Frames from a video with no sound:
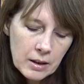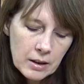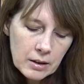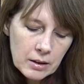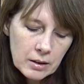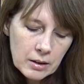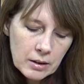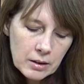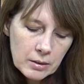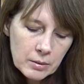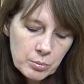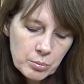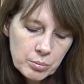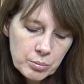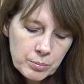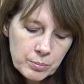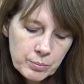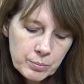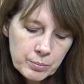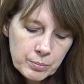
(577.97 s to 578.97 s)
E,
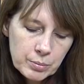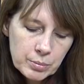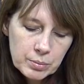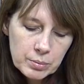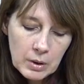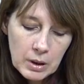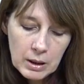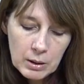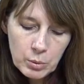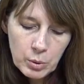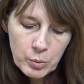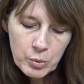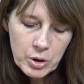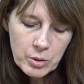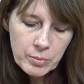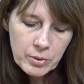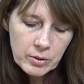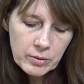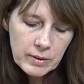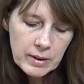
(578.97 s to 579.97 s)
albo
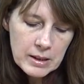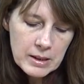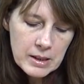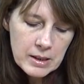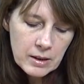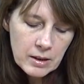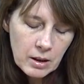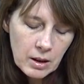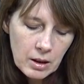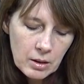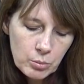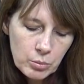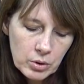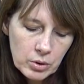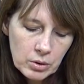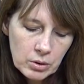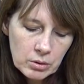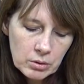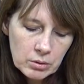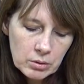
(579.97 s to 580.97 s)
przeprowadzek,
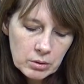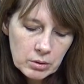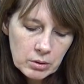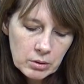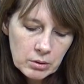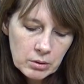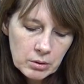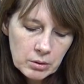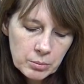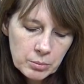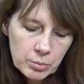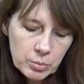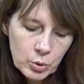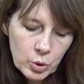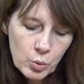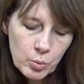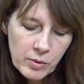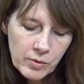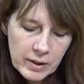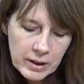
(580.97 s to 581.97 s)
albo e,
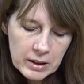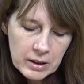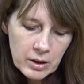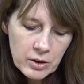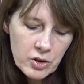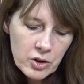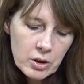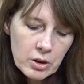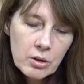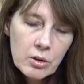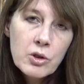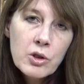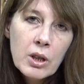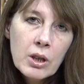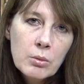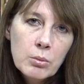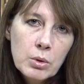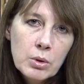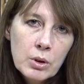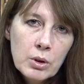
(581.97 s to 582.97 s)
kupowania czegoś,
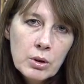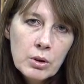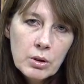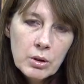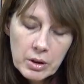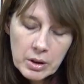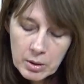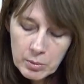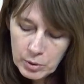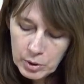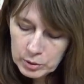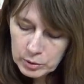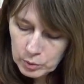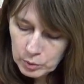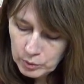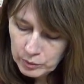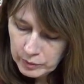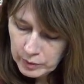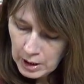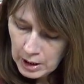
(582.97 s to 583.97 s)
albo
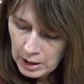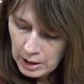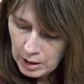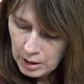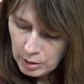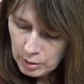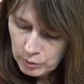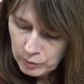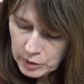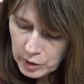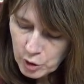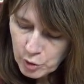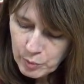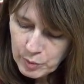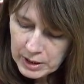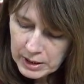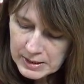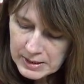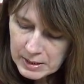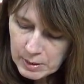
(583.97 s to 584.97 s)
remontów. Również
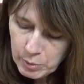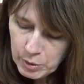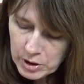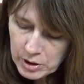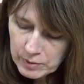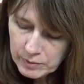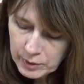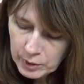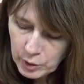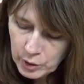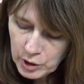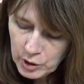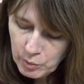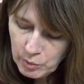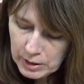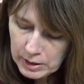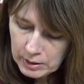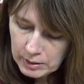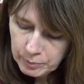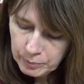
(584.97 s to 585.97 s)
praca będzie
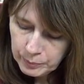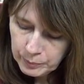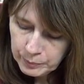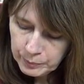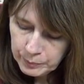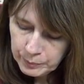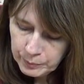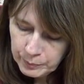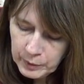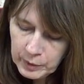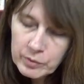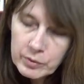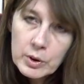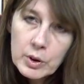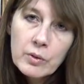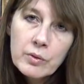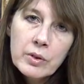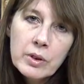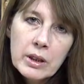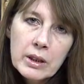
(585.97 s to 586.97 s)
wchodziła mm, w
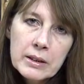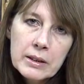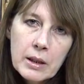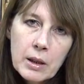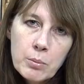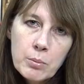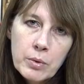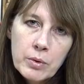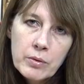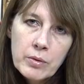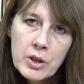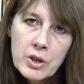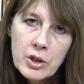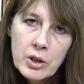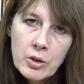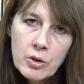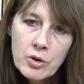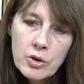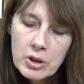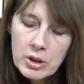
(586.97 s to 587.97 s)
nowy etap
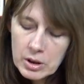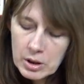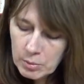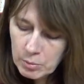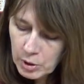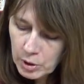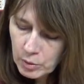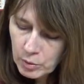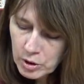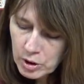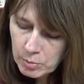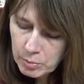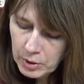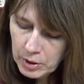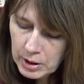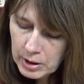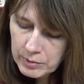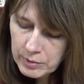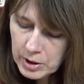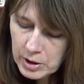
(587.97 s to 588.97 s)
waszego życia. Mogą się
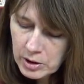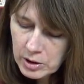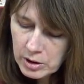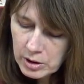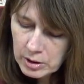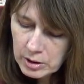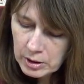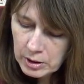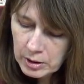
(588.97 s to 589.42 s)
pojawić